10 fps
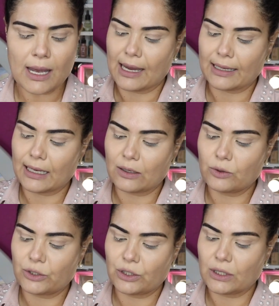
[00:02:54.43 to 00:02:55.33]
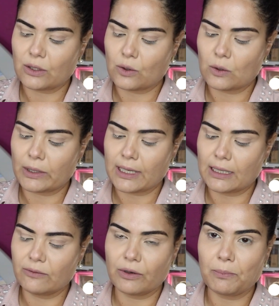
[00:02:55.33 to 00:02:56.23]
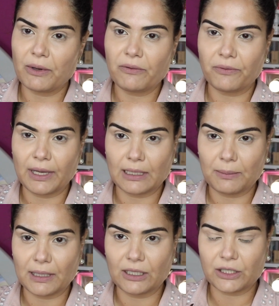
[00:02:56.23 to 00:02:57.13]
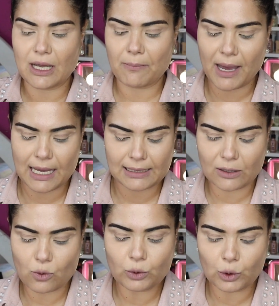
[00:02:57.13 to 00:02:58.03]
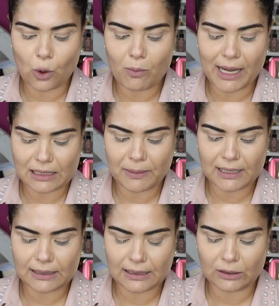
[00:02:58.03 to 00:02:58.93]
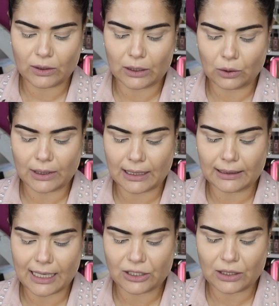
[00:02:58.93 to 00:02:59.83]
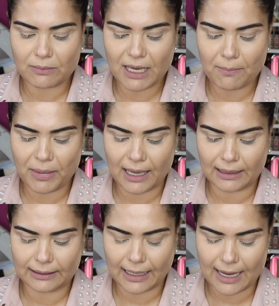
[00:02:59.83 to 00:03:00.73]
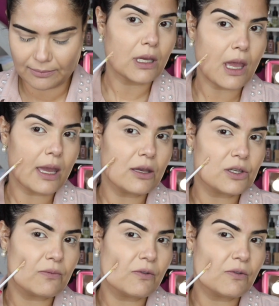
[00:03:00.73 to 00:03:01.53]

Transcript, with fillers: Aquela gotinha que eu coloquei ali foi perfeita pra deixar a base com um tom mais parecido que a tonalidade da minha pele, tá? E aí eu já